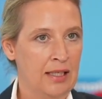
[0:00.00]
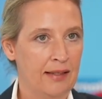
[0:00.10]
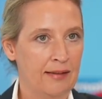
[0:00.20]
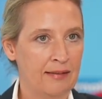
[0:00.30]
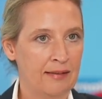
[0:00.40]

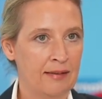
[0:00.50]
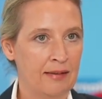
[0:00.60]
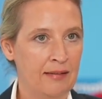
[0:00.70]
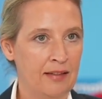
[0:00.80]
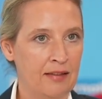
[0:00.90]
Es
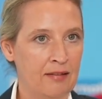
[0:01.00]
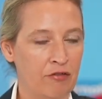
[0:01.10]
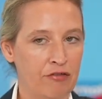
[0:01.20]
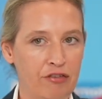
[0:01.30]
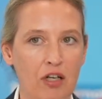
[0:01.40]
sind
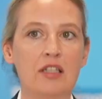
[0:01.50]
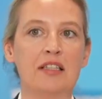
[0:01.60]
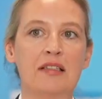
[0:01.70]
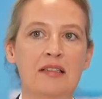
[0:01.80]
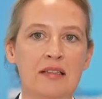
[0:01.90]

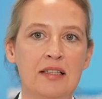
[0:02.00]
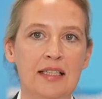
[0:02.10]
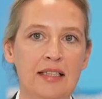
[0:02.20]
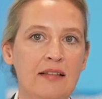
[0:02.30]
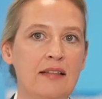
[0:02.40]
völlig
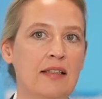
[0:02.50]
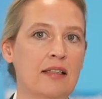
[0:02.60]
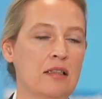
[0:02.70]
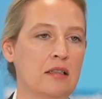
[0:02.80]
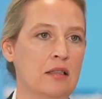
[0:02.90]

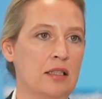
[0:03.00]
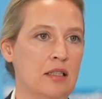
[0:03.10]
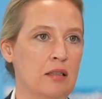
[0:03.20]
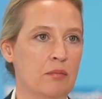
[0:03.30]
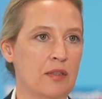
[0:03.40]
irrsinnige
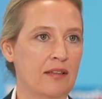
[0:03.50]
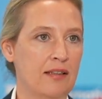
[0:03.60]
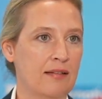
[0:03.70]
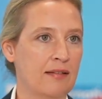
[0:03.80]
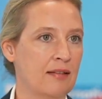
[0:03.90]
ähm,
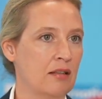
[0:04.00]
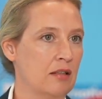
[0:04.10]
Gesetz,